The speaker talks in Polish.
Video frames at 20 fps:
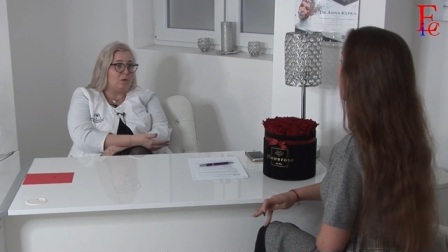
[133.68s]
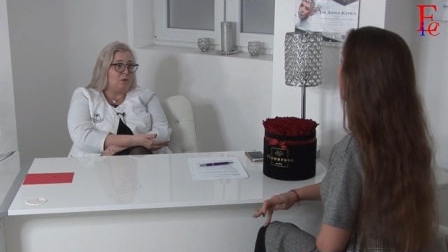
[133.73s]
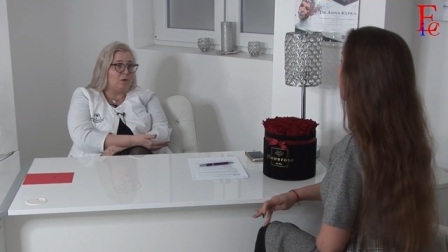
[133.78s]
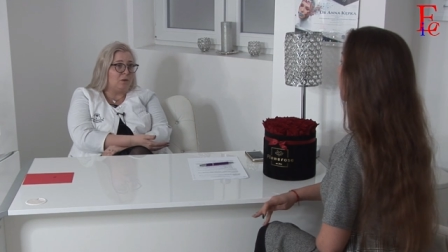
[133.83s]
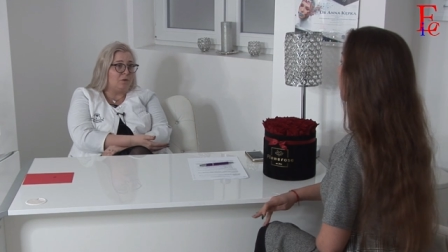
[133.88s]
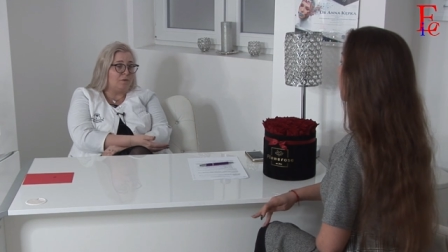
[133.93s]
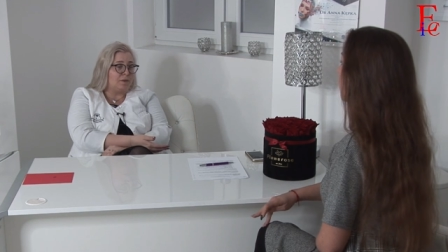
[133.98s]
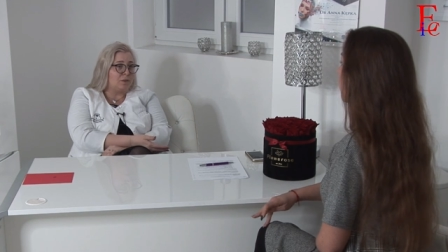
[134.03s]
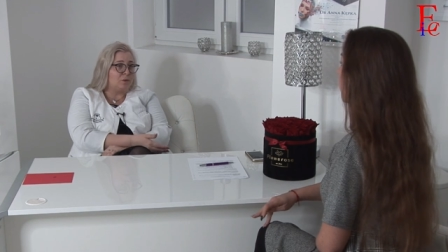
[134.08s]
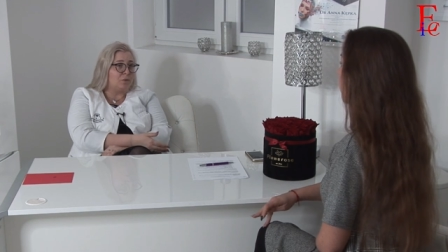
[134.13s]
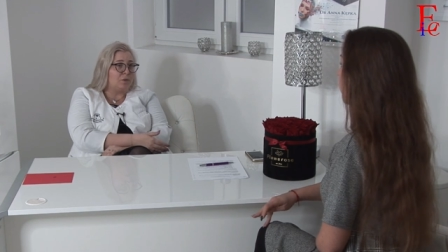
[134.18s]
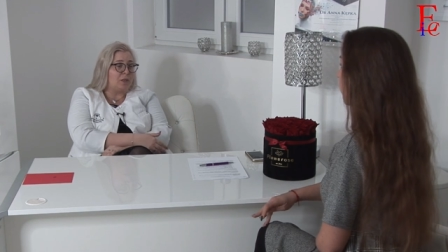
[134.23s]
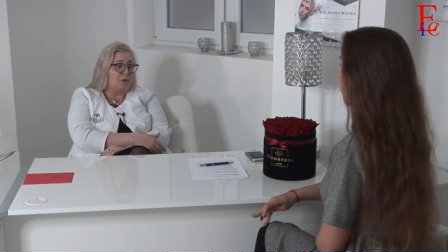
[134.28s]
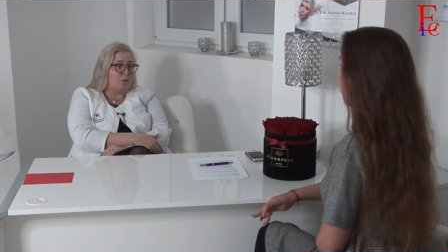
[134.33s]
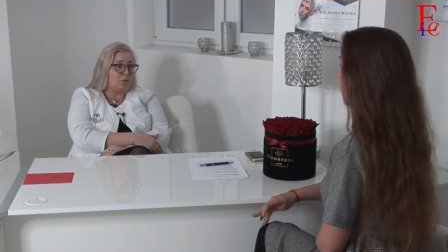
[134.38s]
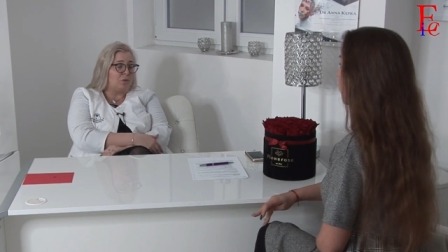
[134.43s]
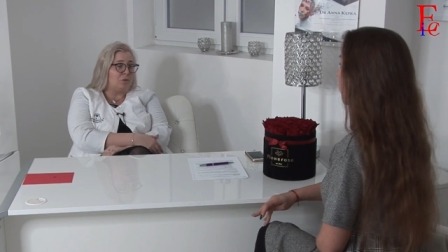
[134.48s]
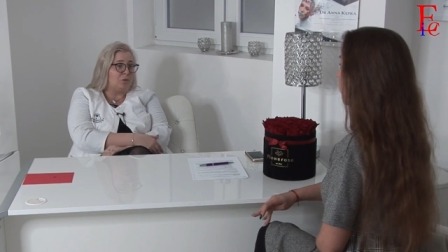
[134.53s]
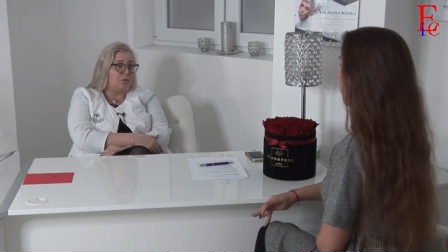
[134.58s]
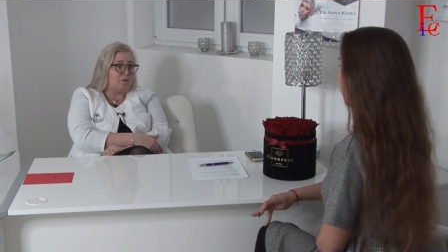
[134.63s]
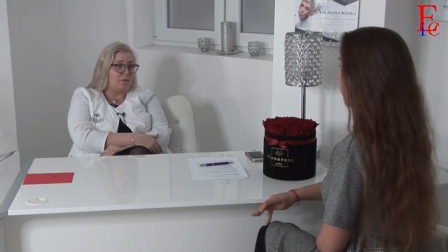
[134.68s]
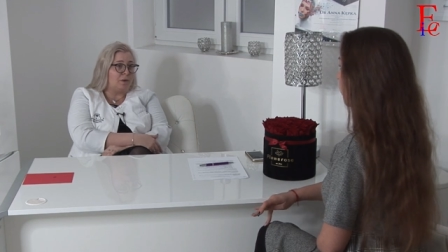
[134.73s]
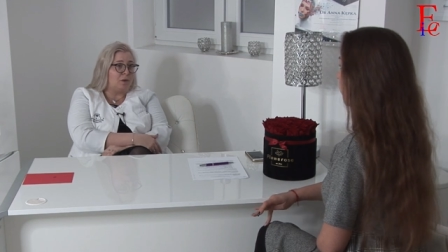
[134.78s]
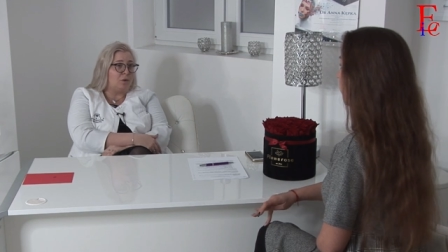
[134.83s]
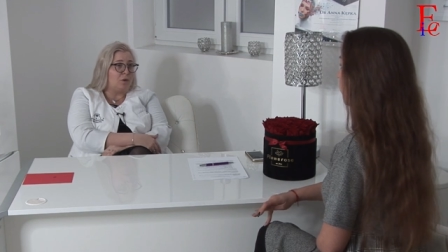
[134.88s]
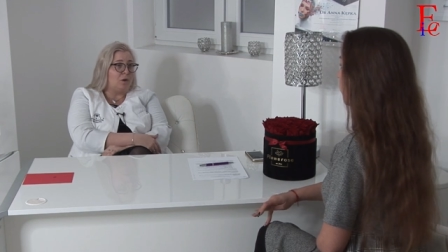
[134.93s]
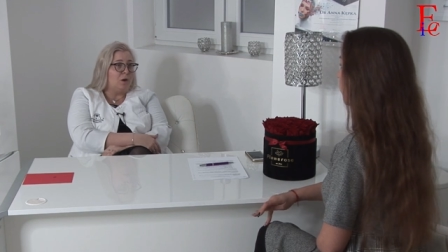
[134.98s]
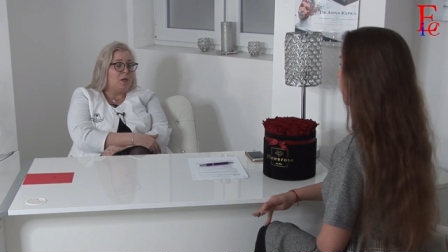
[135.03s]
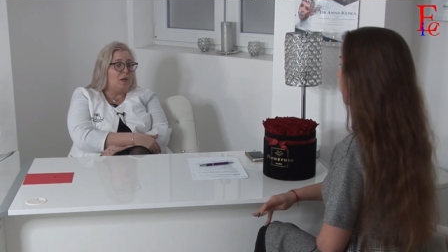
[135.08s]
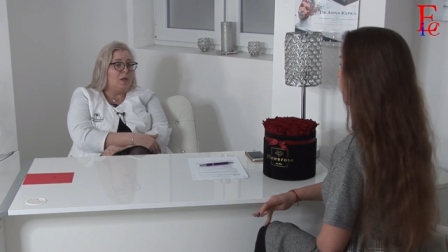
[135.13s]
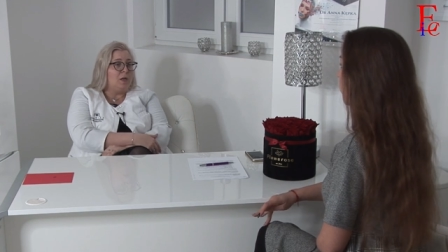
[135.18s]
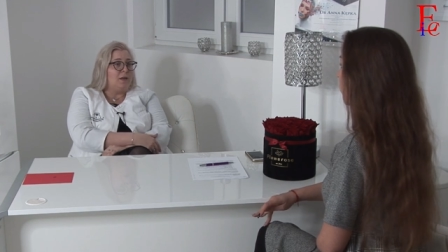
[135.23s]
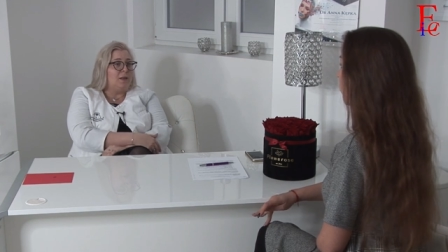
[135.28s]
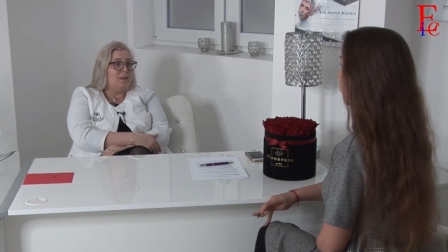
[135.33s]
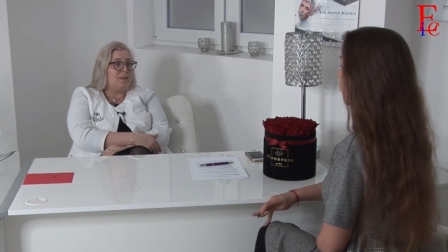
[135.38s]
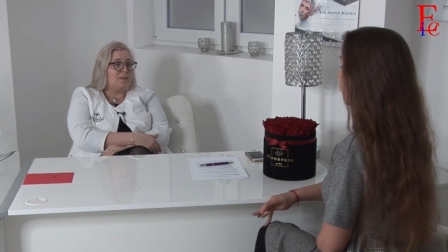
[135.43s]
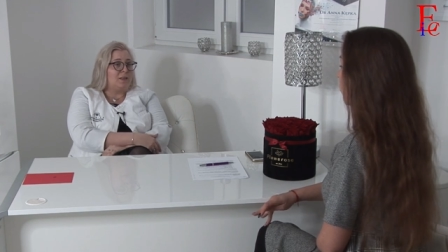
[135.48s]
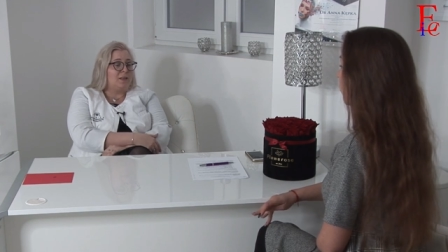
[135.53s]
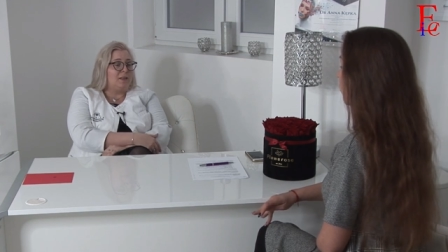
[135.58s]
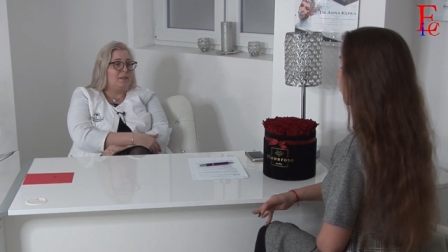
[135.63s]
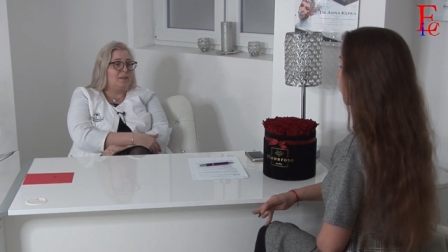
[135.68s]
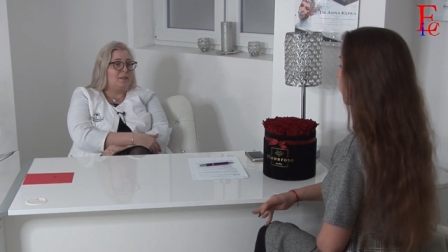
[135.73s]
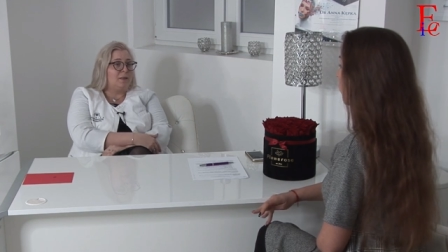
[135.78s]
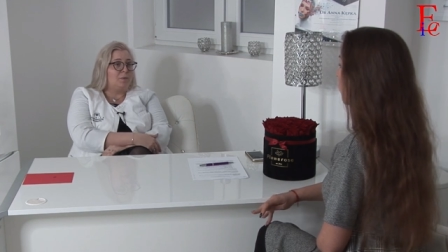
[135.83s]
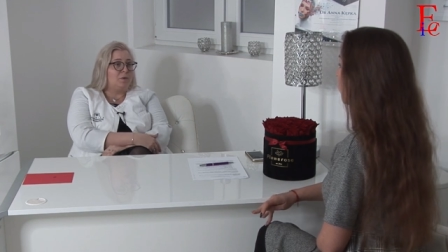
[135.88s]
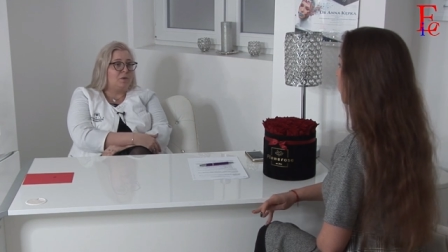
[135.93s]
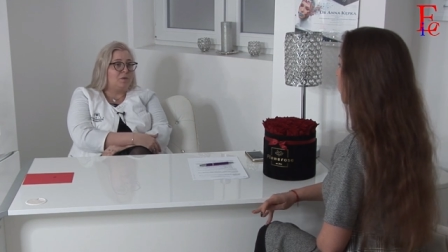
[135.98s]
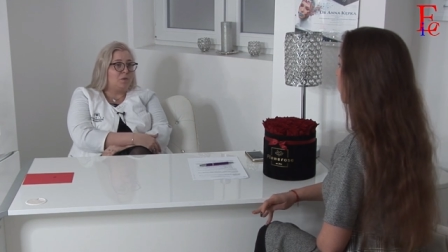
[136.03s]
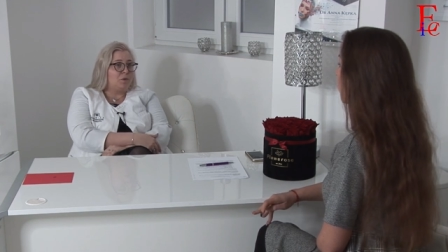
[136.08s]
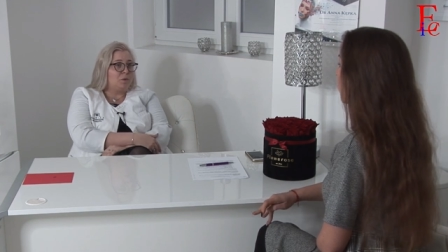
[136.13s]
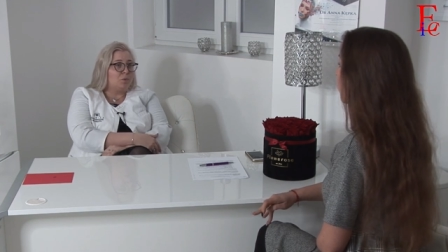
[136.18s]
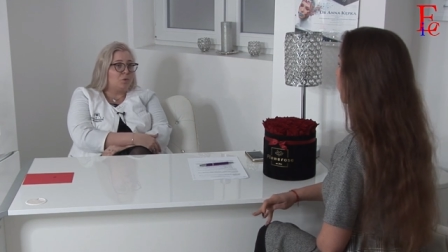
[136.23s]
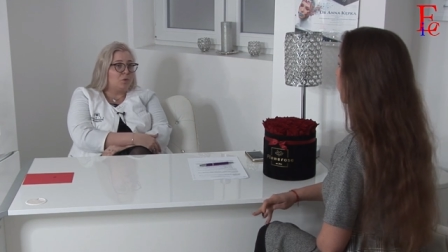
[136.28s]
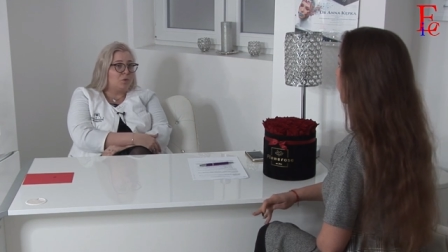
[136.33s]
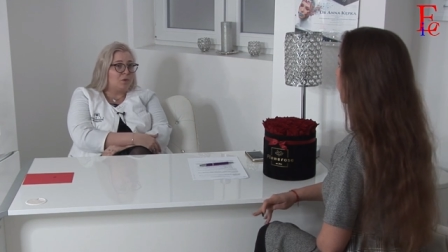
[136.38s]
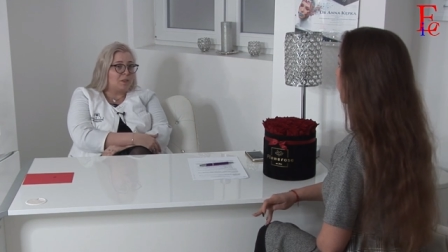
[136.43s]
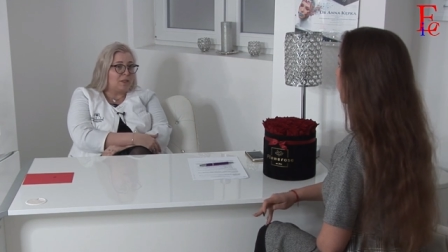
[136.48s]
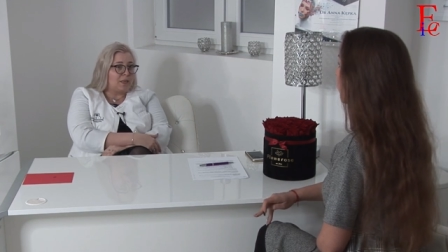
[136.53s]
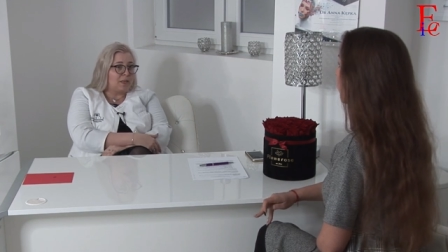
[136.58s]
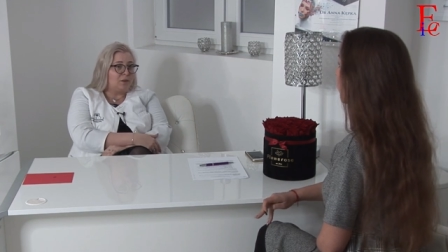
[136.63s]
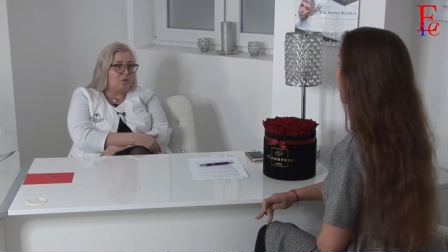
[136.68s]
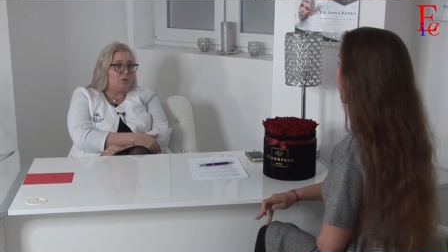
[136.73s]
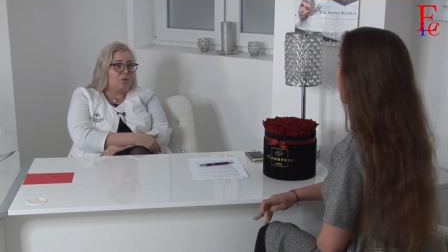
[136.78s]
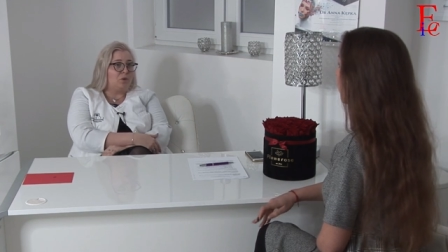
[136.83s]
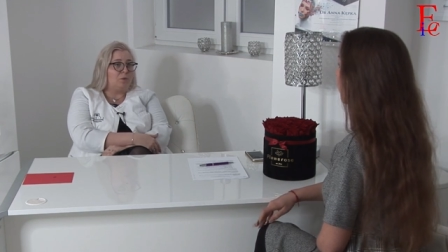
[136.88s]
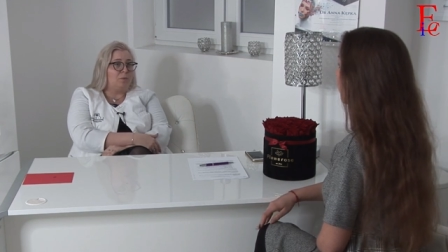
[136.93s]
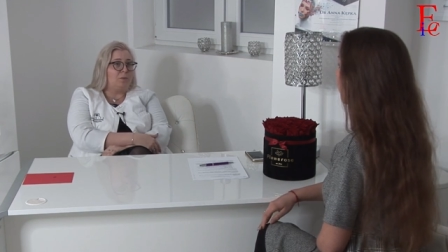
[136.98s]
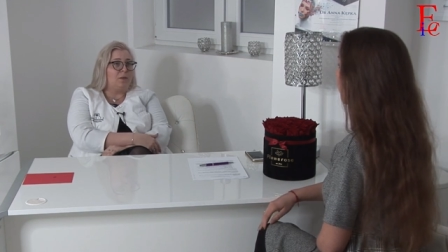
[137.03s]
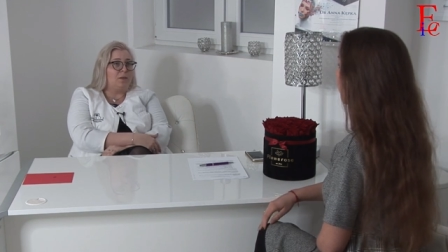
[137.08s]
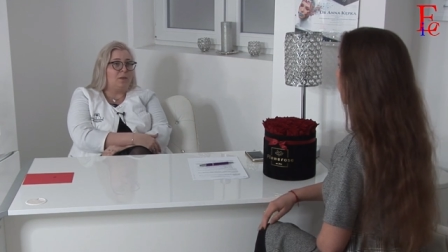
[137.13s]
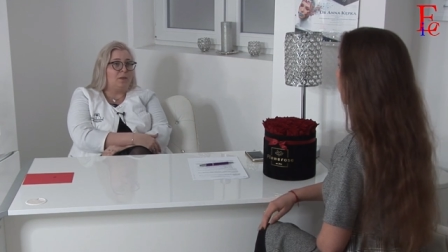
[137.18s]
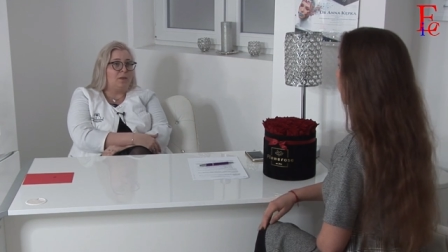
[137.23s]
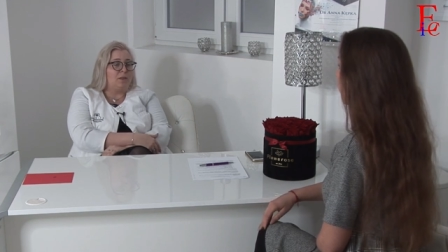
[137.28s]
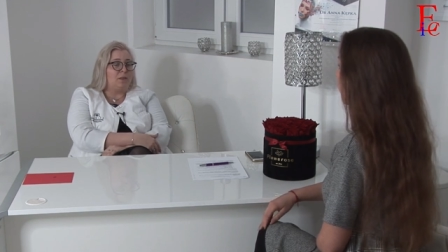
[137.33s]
kwasu hialuronowego zalecam swoim kursantom, e,